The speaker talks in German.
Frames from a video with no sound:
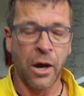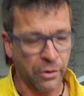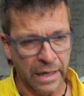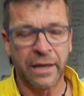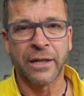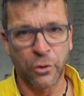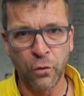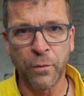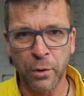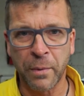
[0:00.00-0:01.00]
Okay, dann
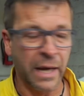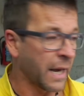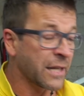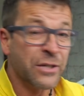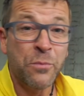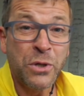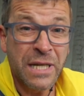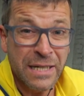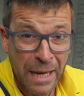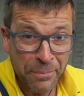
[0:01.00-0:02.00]
gucken wir nochmal nach. Also ihr müsst
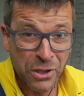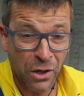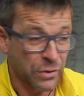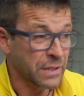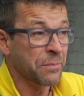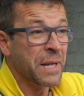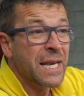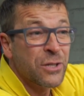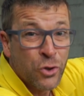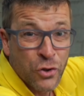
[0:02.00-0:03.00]
den Teppich rausnehmen, da
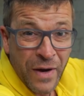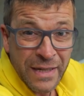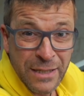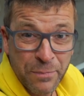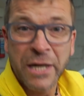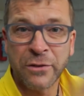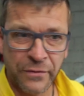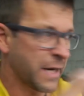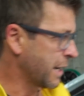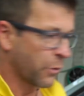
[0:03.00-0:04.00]
ist so ein schwarzes Blech,
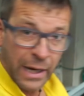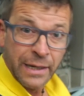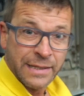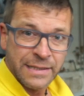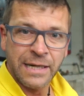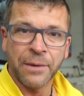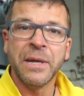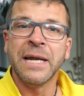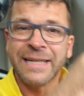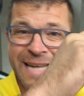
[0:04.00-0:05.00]
wie ihr ja auch gerade gesehen habt.
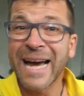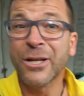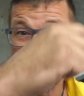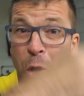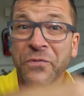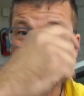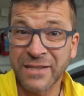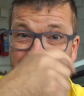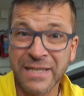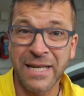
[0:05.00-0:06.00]
Da tropft
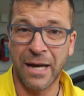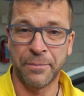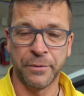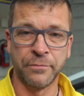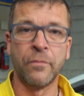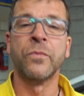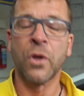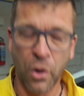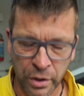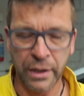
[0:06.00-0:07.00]
das Wasser ab.
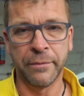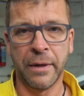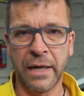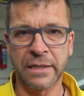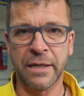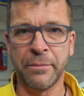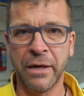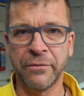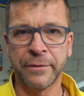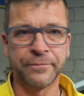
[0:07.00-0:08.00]
Okay, alles da
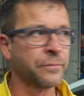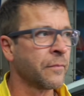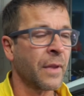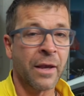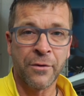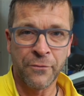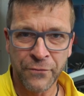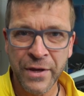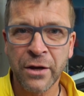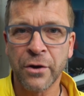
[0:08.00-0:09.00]
machen wir.
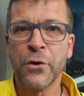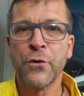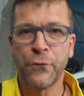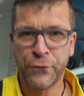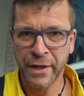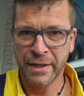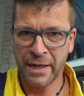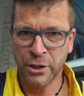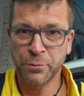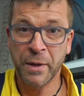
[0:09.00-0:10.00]
Wieder Vier
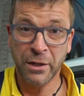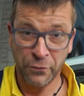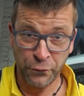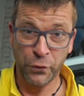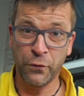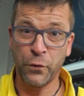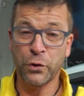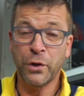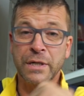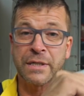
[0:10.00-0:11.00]
Tage später, vorige
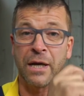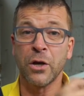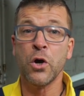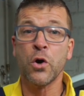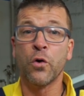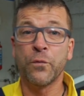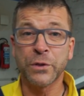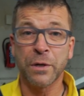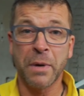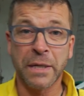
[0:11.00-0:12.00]
Woche Donnerstag, rufe
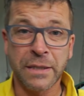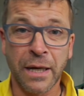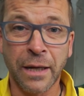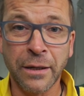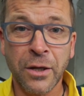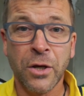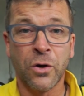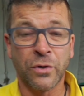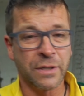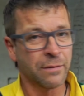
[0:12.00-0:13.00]
ich der Meister an
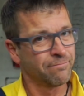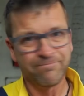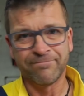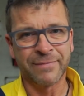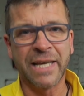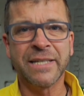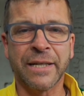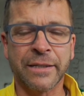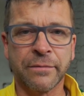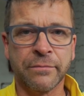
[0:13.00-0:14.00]
und sage, da ist
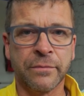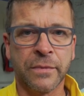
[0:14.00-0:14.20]
nichts.